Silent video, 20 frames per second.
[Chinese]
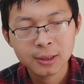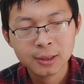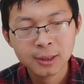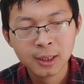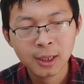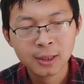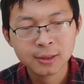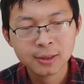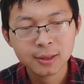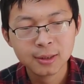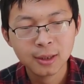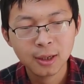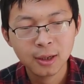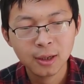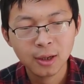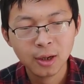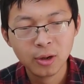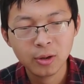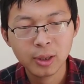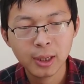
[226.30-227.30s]
但是
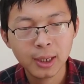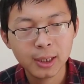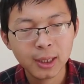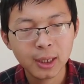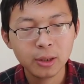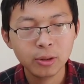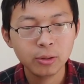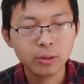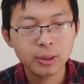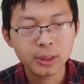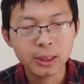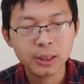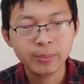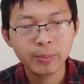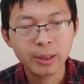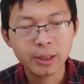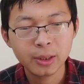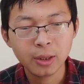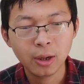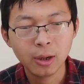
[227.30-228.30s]
呢，后来他又移
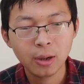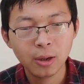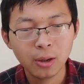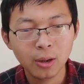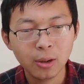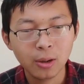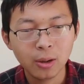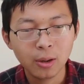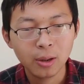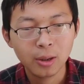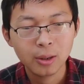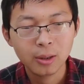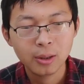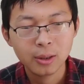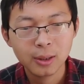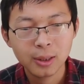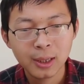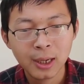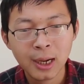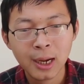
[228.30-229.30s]
民到
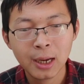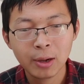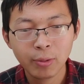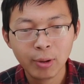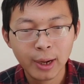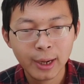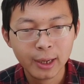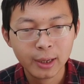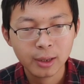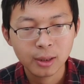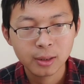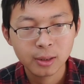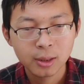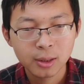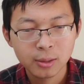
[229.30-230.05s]
海外，